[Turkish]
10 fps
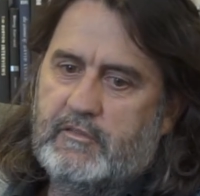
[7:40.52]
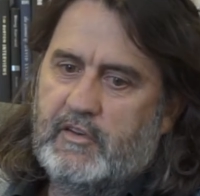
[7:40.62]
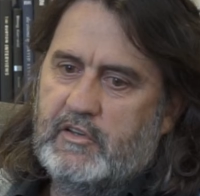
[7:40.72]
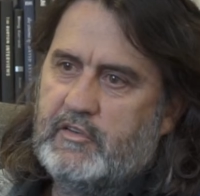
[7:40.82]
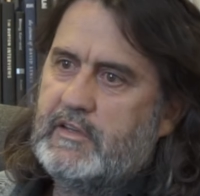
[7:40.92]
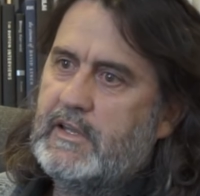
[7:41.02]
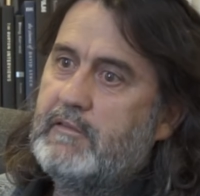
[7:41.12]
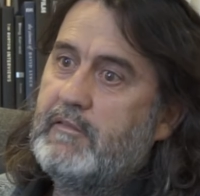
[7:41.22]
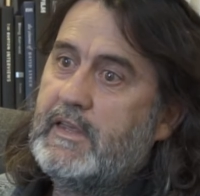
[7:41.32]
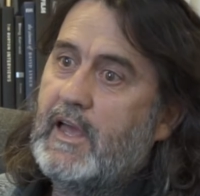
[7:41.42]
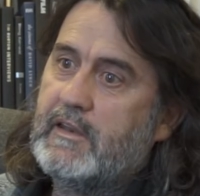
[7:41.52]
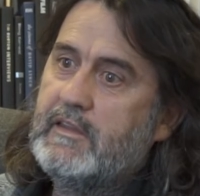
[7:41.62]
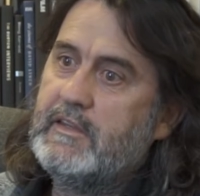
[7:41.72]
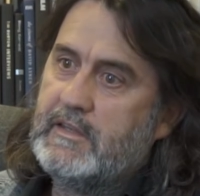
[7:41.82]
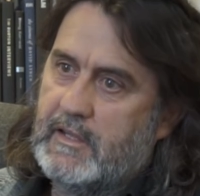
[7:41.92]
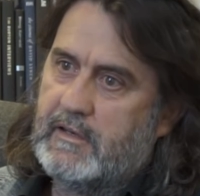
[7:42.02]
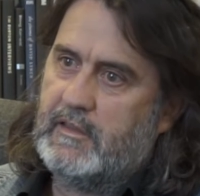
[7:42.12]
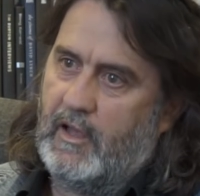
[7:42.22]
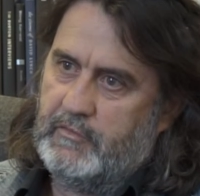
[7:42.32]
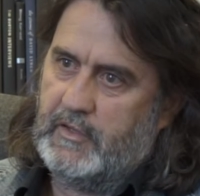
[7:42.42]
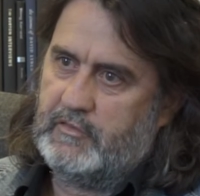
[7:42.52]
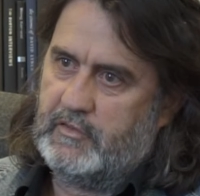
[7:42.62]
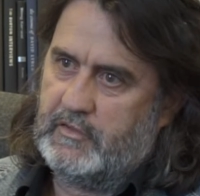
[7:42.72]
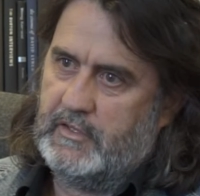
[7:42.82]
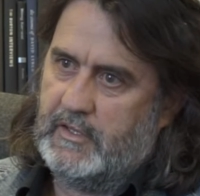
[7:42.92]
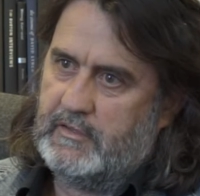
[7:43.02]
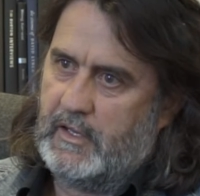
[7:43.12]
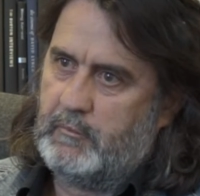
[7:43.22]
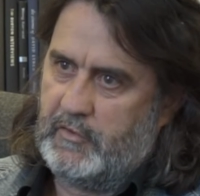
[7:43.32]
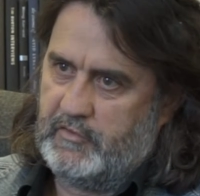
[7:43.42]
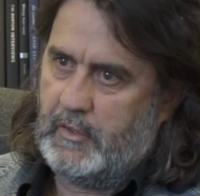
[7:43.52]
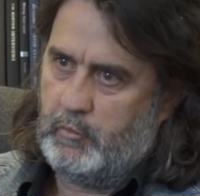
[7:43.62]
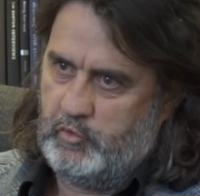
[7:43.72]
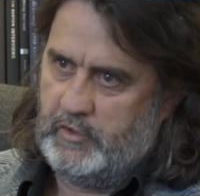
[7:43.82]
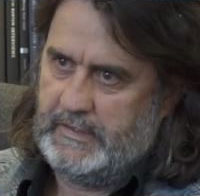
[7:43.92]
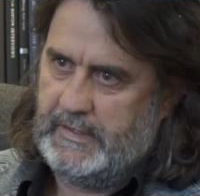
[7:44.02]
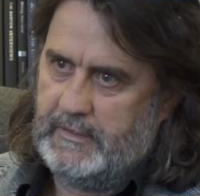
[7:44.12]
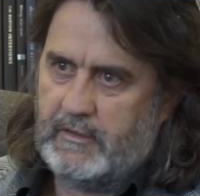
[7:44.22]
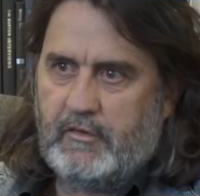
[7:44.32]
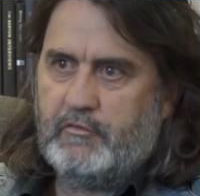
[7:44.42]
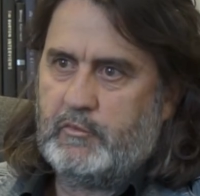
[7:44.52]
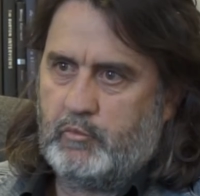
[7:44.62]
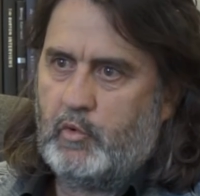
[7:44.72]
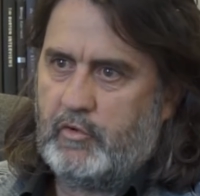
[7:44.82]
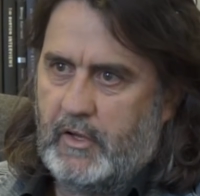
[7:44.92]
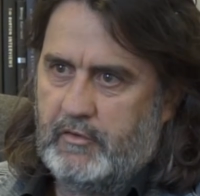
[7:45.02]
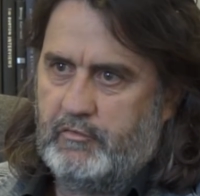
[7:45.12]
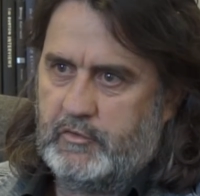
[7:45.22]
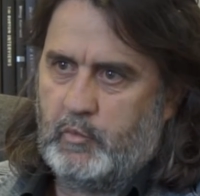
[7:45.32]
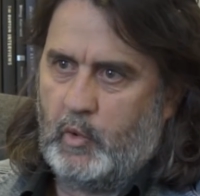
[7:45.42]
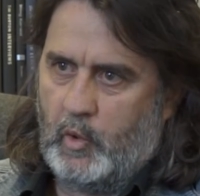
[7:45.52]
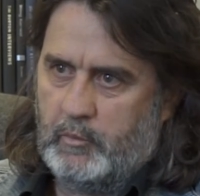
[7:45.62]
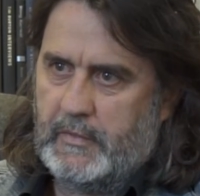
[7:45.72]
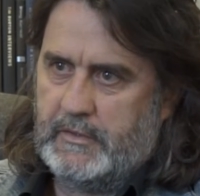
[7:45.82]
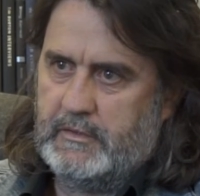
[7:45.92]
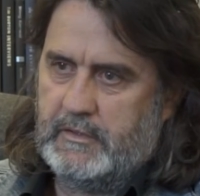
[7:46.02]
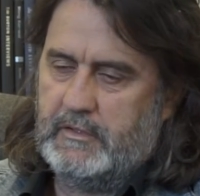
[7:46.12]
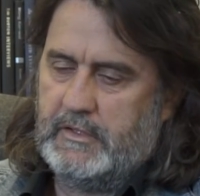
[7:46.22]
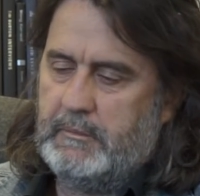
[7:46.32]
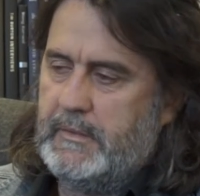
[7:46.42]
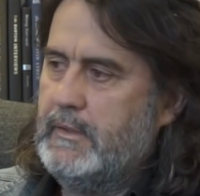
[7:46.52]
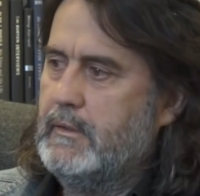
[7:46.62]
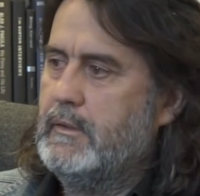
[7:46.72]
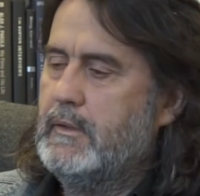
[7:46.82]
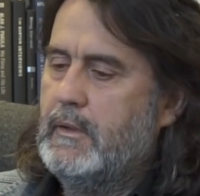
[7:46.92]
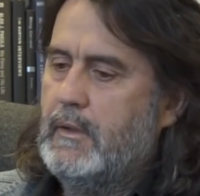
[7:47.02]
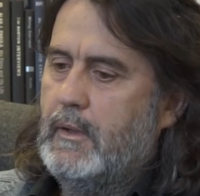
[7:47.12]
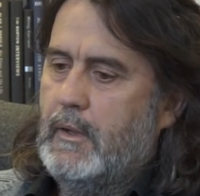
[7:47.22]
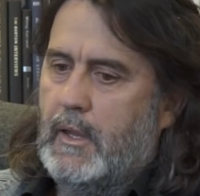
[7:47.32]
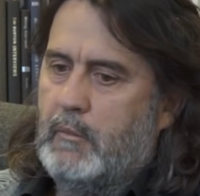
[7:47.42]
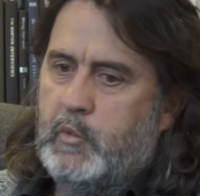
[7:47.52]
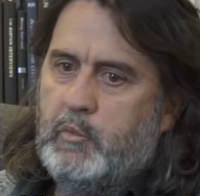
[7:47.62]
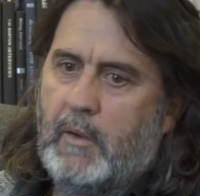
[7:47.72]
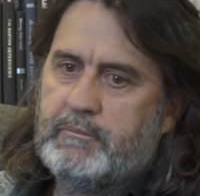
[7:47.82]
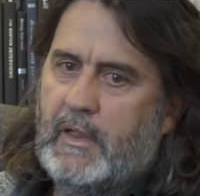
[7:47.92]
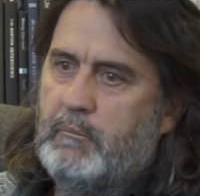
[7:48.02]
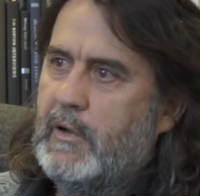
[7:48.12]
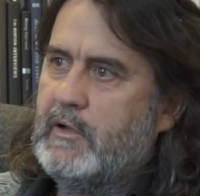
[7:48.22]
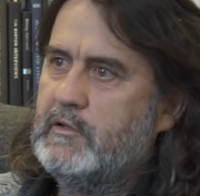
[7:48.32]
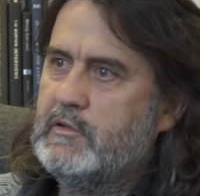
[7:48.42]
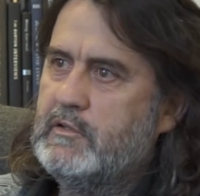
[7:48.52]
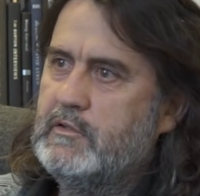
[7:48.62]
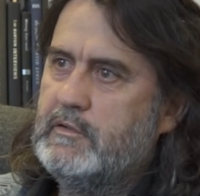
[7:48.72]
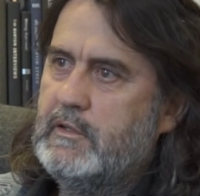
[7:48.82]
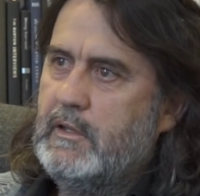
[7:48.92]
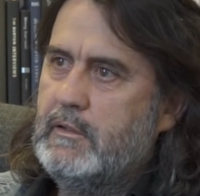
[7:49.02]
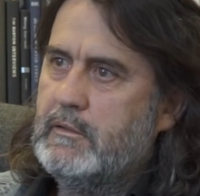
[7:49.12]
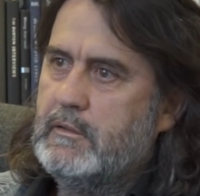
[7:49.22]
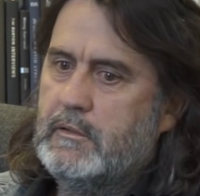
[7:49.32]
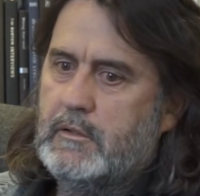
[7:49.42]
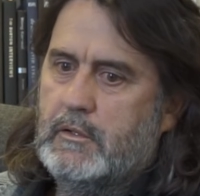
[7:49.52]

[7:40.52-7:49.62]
çelişkilerin ve gerginlikleri de anlatır diye. Tek başına müzik değil. Nasıl futbol sadece futbol olmadığı gibi. E, bu baptan bakıldığında e,